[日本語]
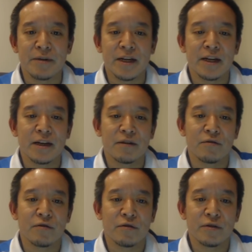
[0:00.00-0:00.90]
みたいなと
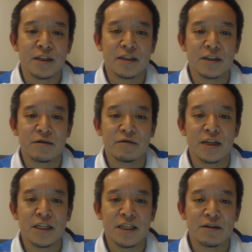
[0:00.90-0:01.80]
ころをですね相
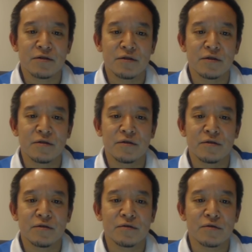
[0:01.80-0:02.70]
談してその
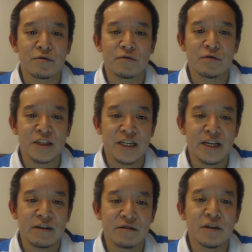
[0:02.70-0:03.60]
報告をして
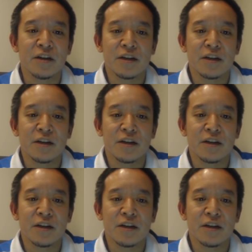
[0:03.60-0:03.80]
いる